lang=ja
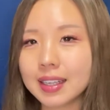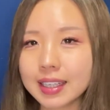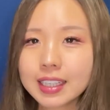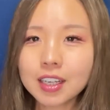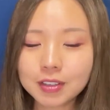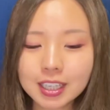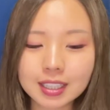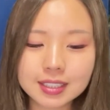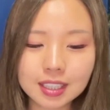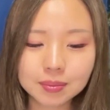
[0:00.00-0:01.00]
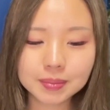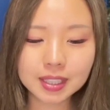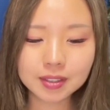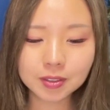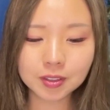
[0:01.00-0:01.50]
以下は3
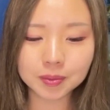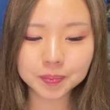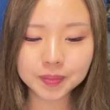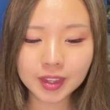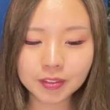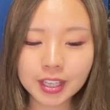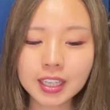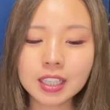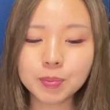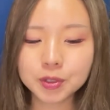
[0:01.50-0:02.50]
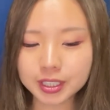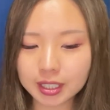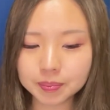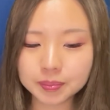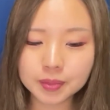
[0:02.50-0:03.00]
番のフェアリーポルカ、